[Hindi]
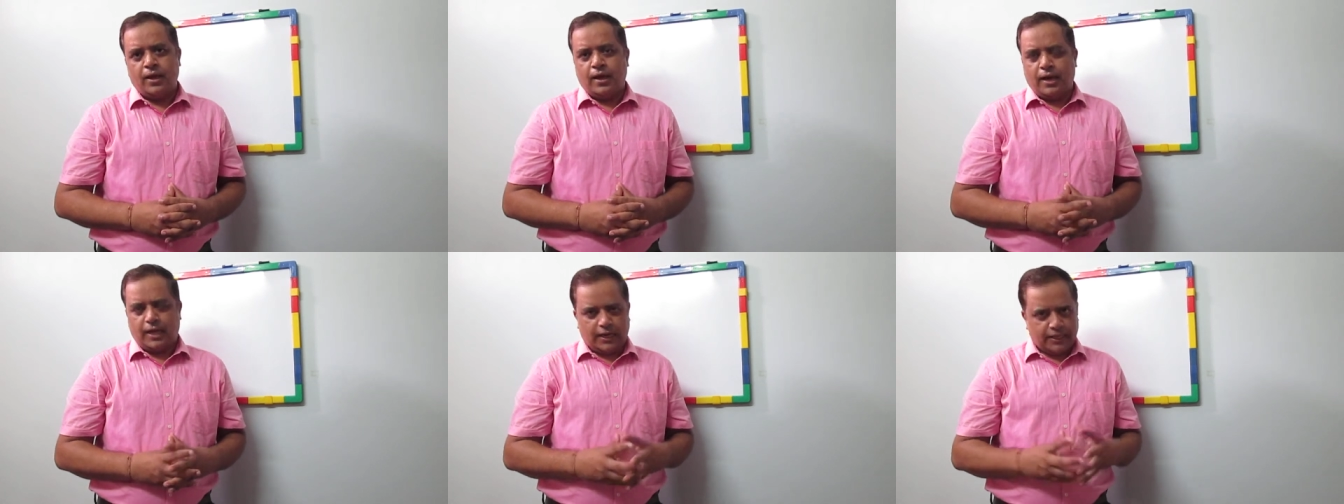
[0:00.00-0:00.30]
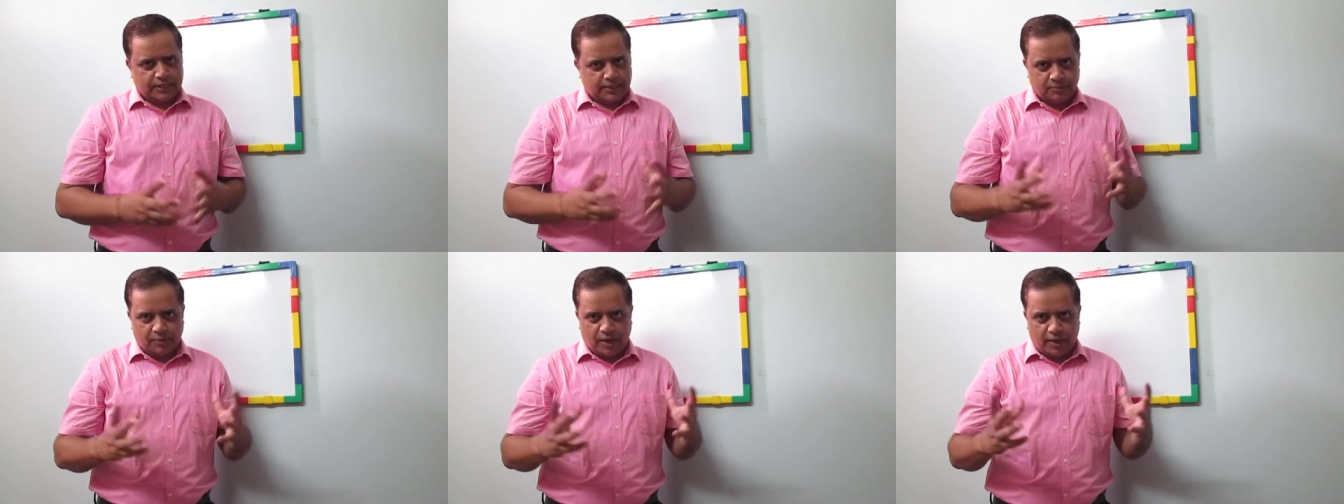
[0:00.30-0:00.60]

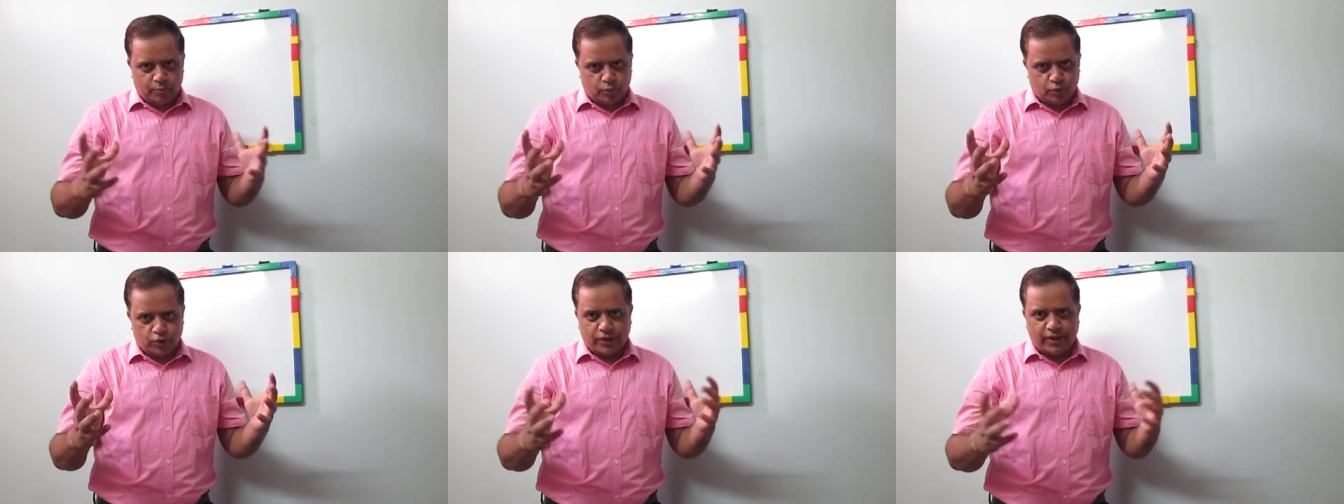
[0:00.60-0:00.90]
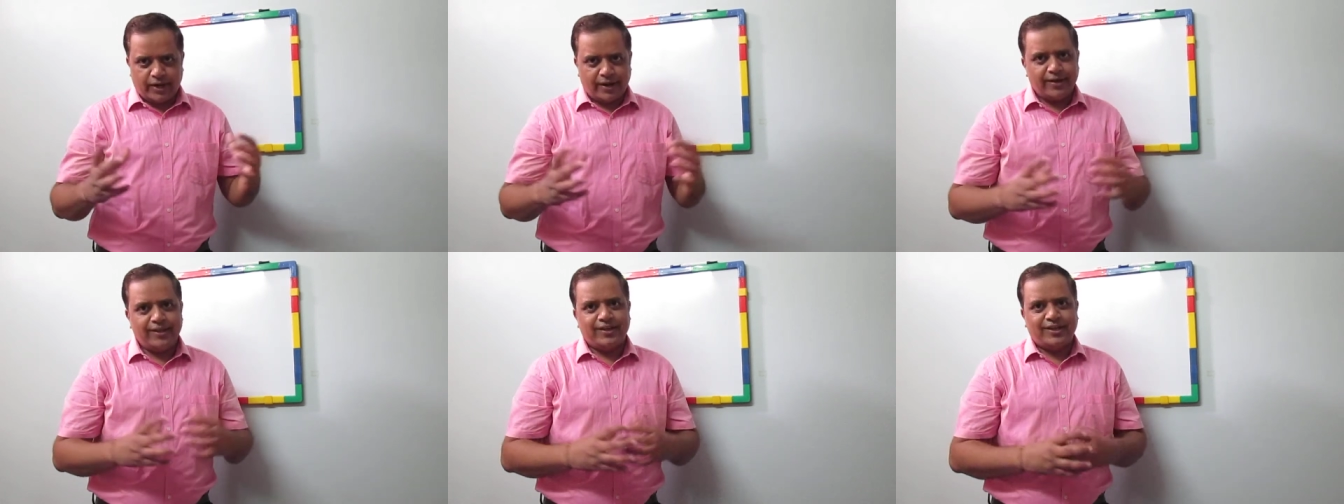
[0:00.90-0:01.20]
हालांकि मैं आपको
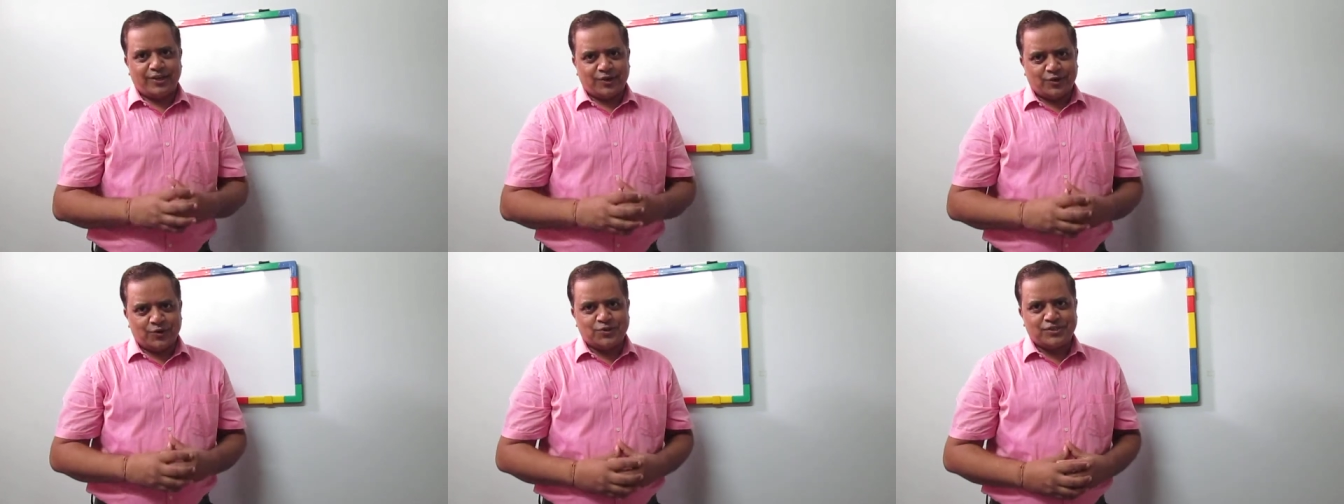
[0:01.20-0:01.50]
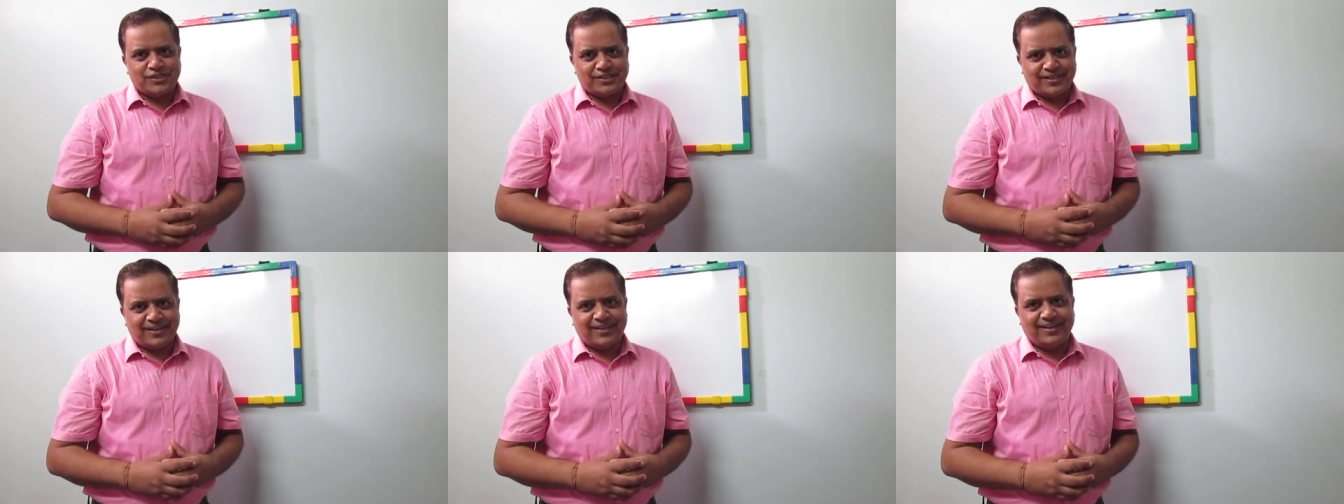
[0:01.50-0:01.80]
डराने की
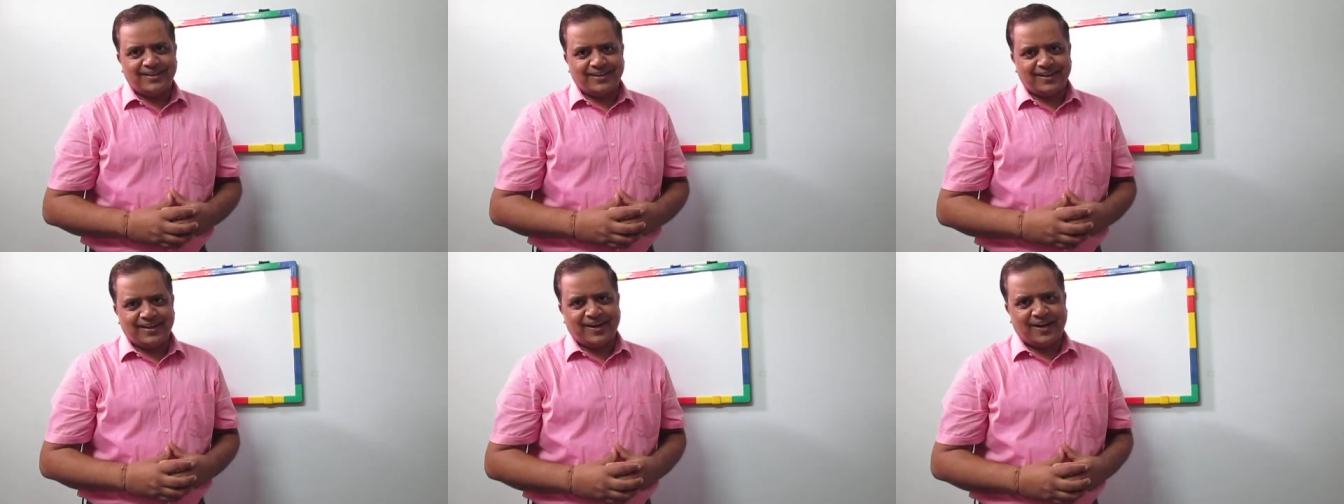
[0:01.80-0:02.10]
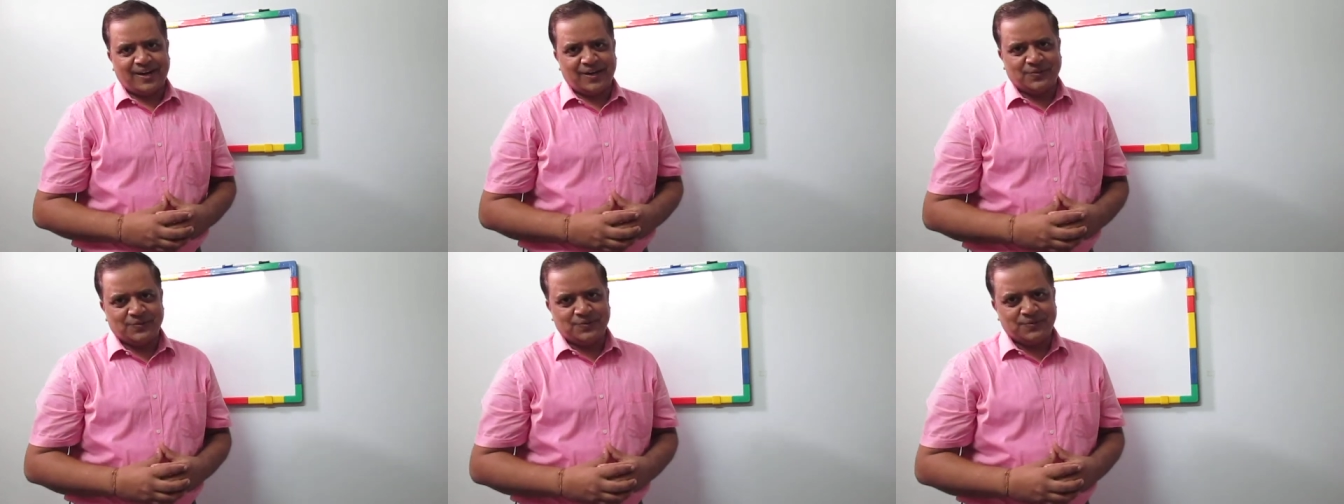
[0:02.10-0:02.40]
कोशिश नहीं कर
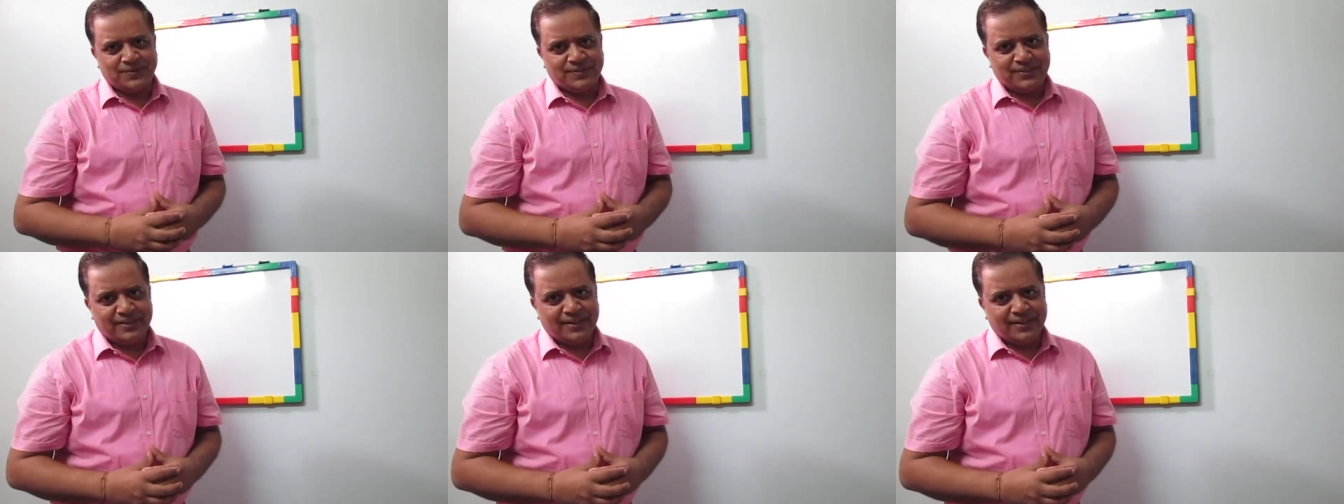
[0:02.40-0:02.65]
रहा हूँ